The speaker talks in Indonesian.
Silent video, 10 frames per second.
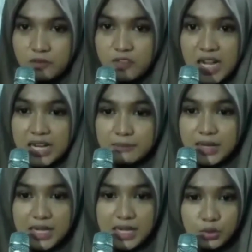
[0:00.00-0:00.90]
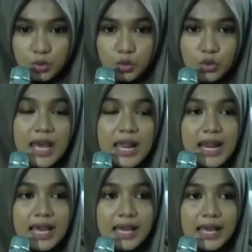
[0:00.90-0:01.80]
fa'lam annahu
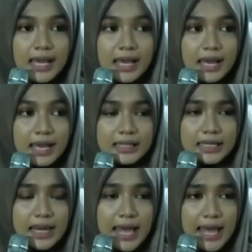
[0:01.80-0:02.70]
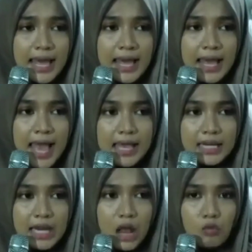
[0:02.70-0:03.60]
la ilaha
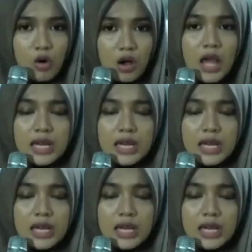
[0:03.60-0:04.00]
illallah